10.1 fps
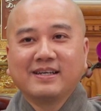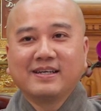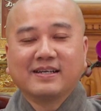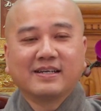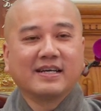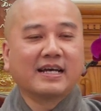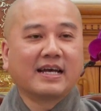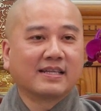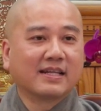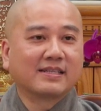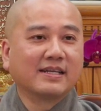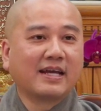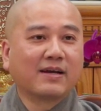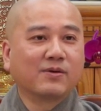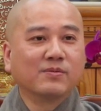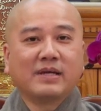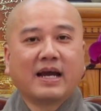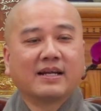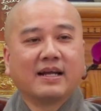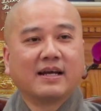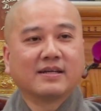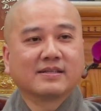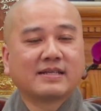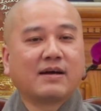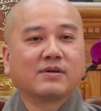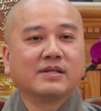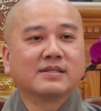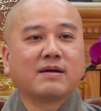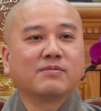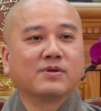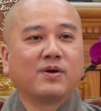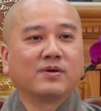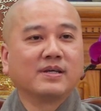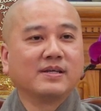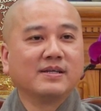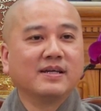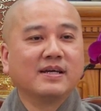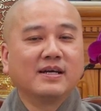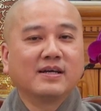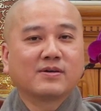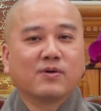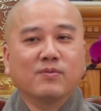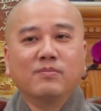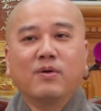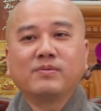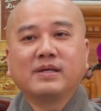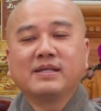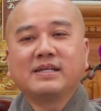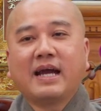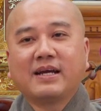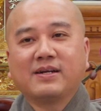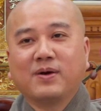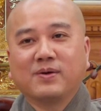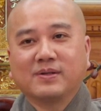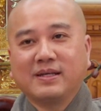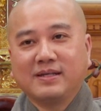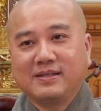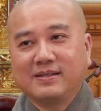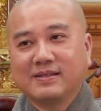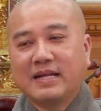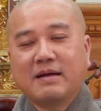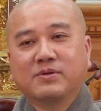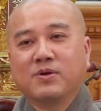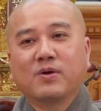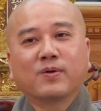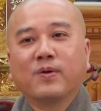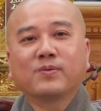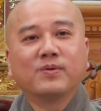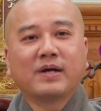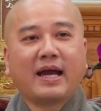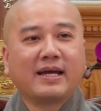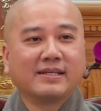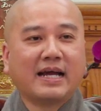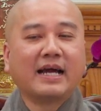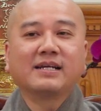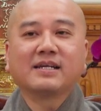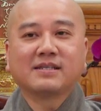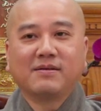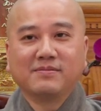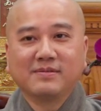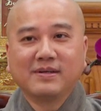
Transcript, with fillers: Khi ngài tịch thì ngài cũng dặn là sau khi xong rồi thì cúng bốn mươi chín ngày rồi thì đem tro cốt của ngài rải ra sông,